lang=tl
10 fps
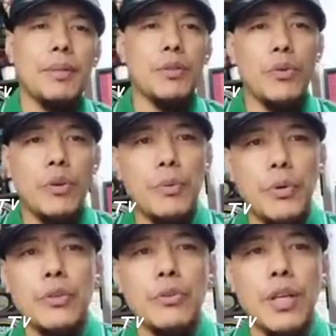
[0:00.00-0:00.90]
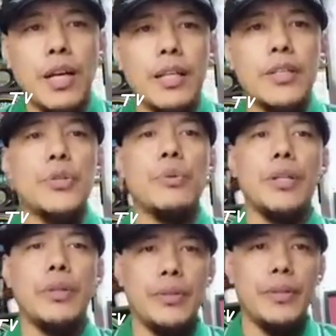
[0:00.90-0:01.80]
patungkol po ito sa issue
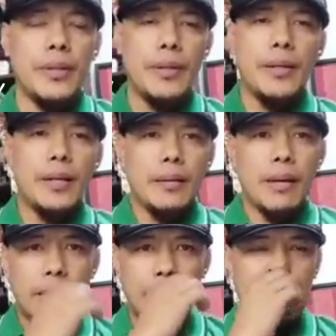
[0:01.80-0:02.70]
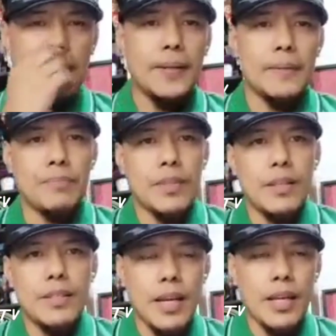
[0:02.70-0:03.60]
ngayon uh,
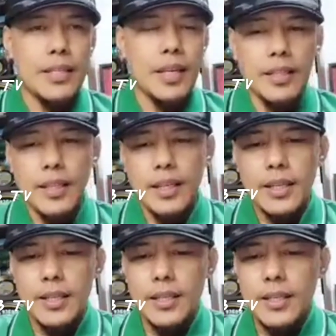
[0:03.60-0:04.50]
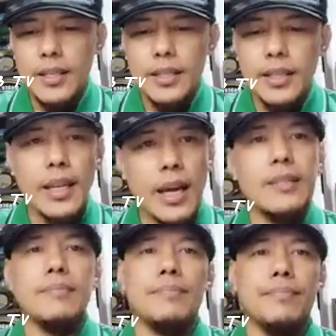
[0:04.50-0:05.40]
sa isang uh, kilalang